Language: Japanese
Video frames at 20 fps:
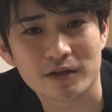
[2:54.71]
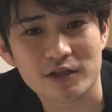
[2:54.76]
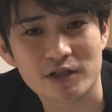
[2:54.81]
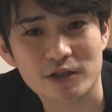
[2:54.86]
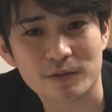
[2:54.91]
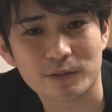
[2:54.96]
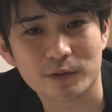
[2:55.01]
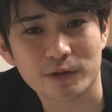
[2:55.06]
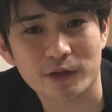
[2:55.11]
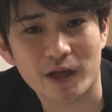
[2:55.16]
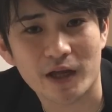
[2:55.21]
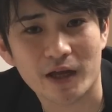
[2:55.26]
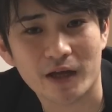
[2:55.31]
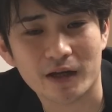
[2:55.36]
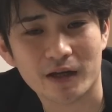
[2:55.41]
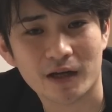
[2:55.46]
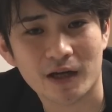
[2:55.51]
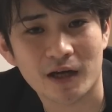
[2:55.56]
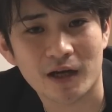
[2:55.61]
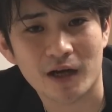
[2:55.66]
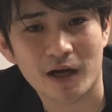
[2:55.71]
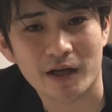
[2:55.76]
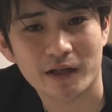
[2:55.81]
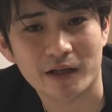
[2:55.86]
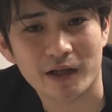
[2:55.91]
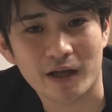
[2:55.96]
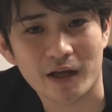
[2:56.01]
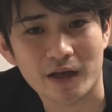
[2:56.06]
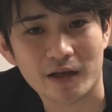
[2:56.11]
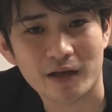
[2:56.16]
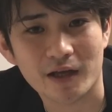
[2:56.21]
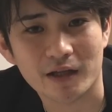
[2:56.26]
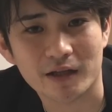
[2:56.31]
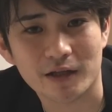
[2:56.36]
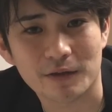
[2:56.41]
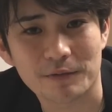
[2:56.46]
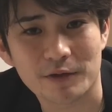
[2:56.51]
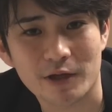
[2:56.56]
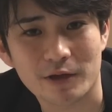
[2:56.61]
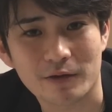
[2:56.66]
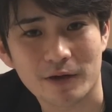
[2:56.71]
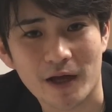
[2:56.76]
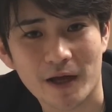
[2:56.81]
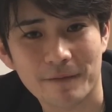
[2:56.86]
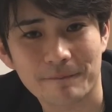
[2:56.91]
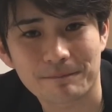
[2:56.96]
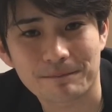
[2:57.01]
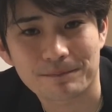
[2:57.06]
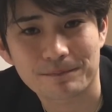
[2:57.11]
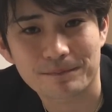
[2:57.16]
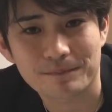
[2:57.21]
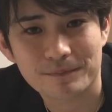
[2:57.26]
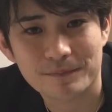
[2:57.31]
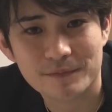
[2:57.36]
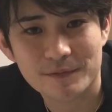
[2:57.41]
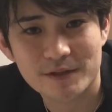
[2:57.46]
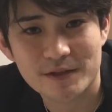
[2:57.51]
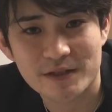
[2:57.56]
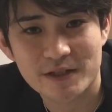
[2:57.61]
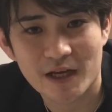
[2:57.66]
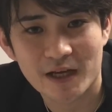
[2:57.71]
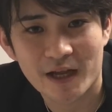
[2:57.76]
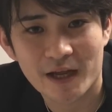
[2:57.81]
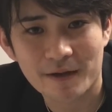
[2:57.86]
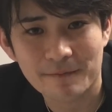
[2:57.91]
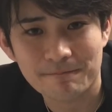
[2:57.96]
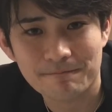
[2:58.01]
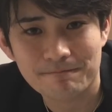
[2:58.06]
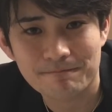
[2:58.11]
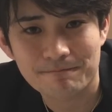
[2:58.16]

自分で考えてやってみてくれじゃあね